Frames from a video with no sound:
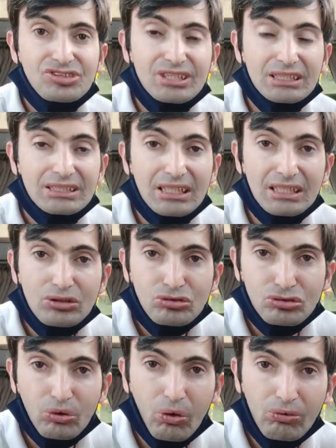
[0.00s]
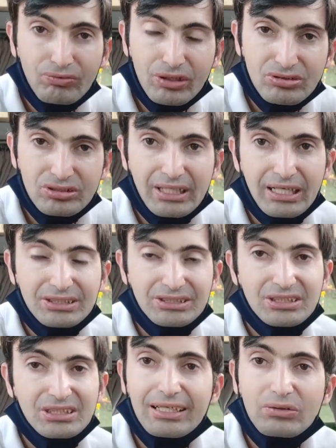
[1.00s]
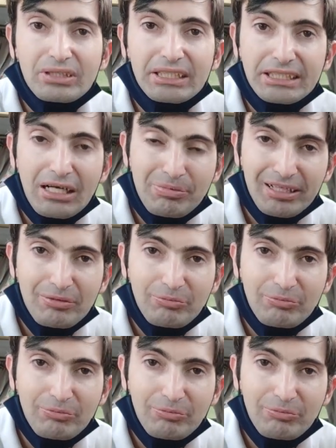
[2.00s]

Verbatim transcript: instantâneos com velocidade, é não deixar para